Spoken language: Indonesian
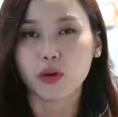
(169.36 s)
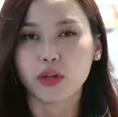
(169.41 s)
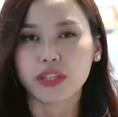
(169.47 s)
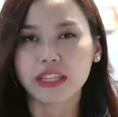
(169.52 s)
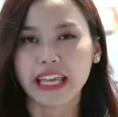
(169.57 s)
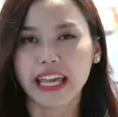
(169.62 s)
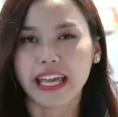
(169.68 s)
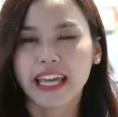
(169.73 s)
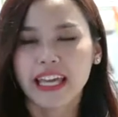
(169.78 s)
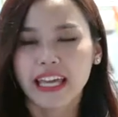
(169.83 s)

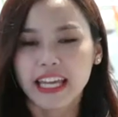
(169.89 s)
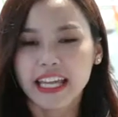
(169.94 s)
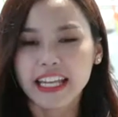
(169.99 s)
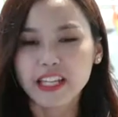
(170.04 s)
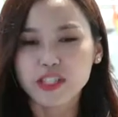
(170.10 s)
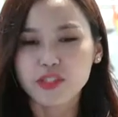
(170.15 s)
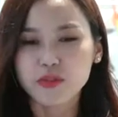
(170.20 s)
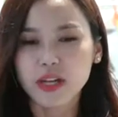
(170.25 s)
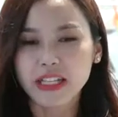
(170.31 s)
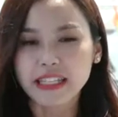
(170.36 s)
Rote.
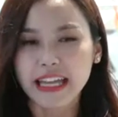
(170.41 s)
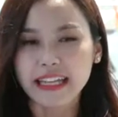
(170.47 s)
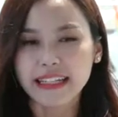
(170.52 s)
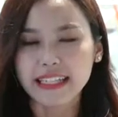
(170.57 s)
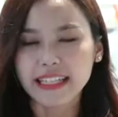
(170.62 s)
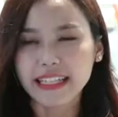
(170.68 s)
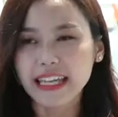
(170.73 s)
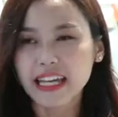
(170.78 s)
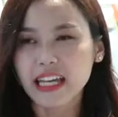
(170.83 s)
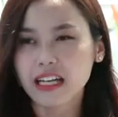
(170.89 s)
Ini juga
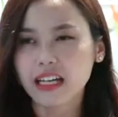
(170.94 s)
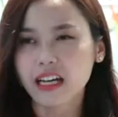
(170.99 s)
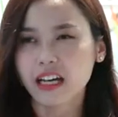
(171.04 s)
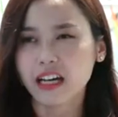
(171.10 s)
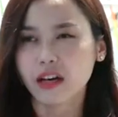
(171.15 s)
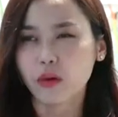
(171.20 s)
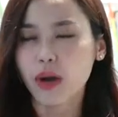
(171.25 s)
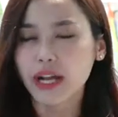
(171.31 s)
tadi uh,